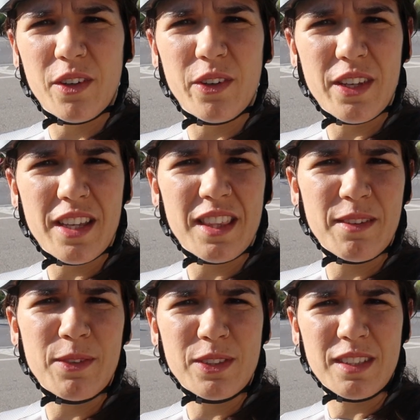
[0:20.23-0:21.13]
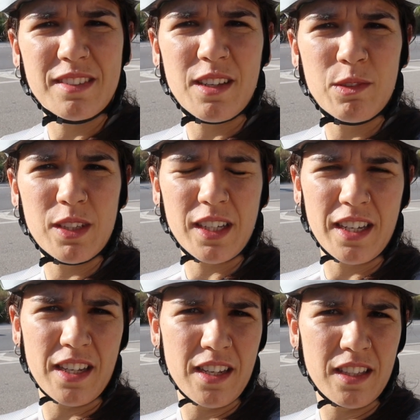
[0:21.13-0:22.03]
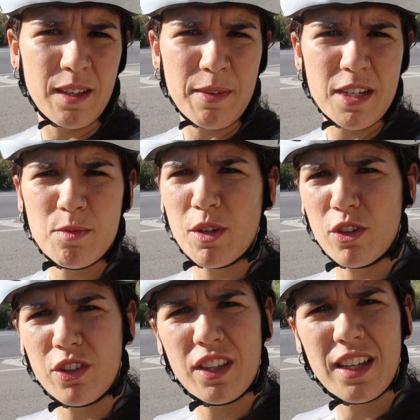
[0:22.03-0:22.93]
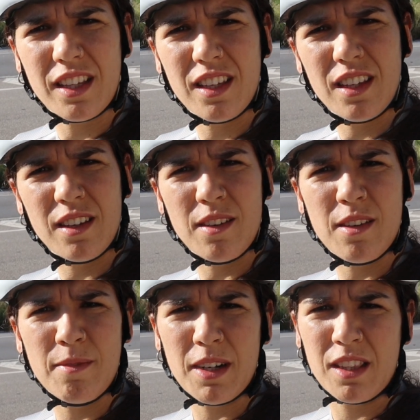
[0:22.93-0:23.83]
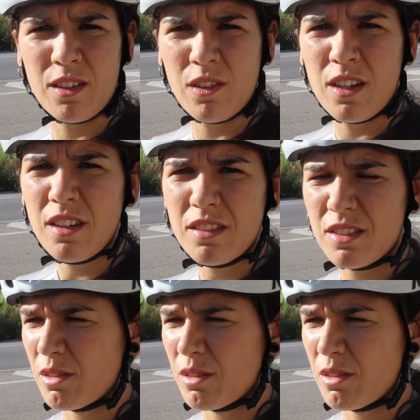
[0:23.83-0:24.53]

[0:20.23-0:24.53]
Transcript: Hoy hacemos esta ruta que también es muy conocida aquí en Barcelona.